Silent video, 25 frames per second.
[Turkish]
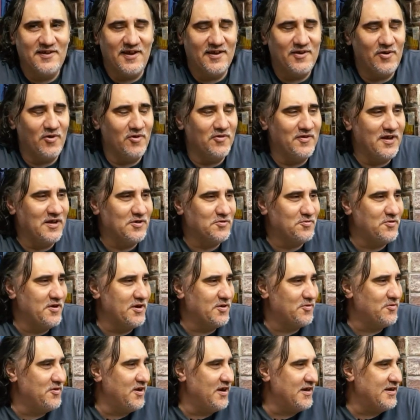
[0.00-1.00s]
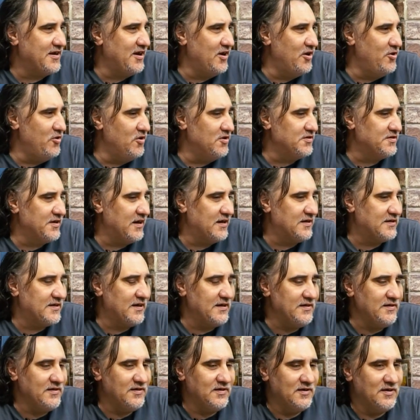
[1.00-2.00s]
derler. Onlar sürekli geliyor
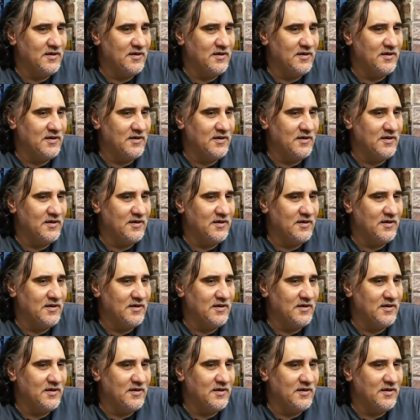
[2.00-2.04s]
zaten.